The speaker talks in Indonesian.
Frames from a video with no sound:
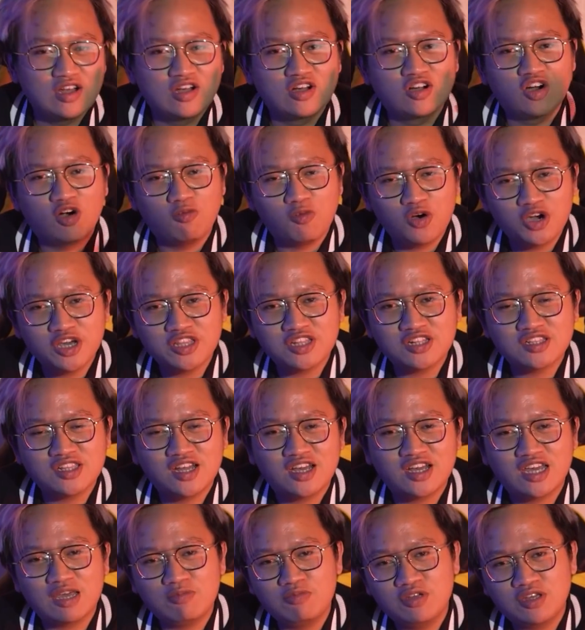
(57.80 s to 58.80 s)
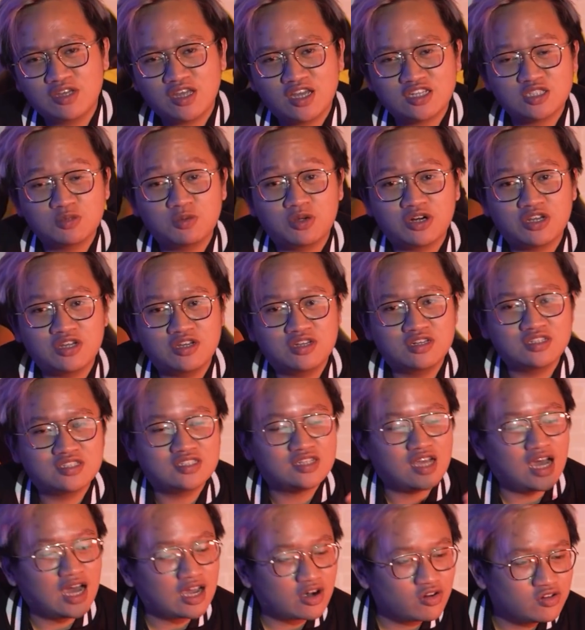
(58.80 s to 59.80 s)
Ngomongin tentang gaming
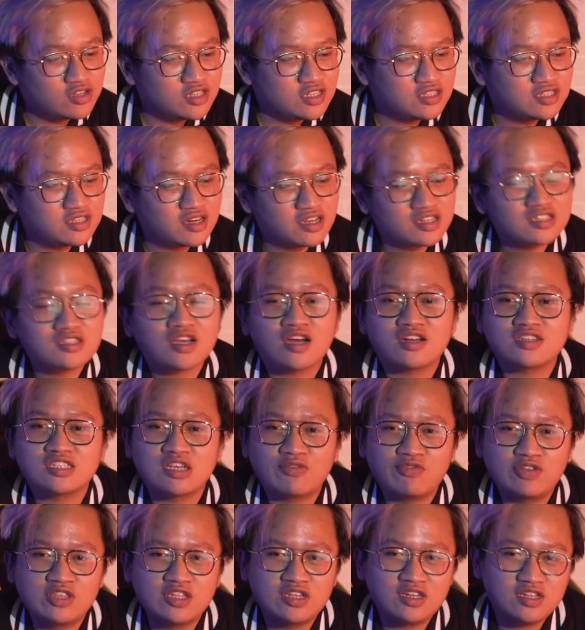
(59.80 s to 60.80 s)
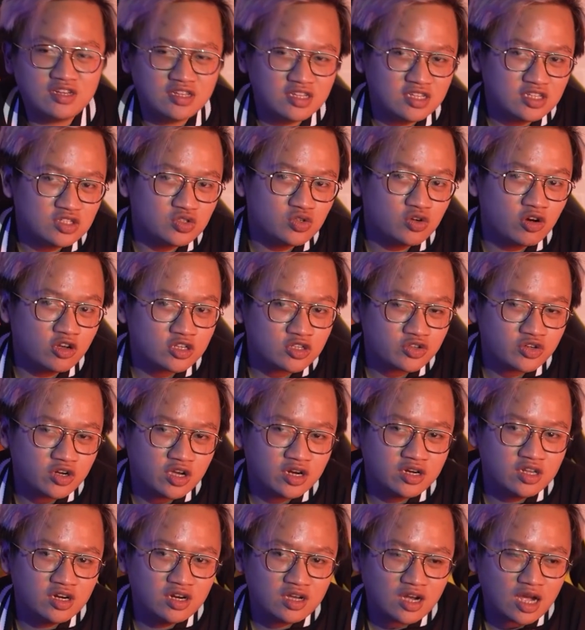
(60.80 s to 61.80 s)
experience, ROG Strix Car 17 ini juga sudah
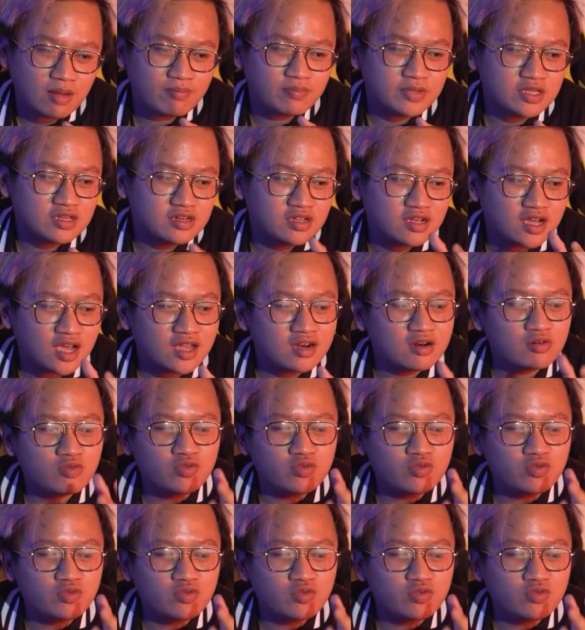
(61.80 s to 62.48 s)
dilengkapi dengan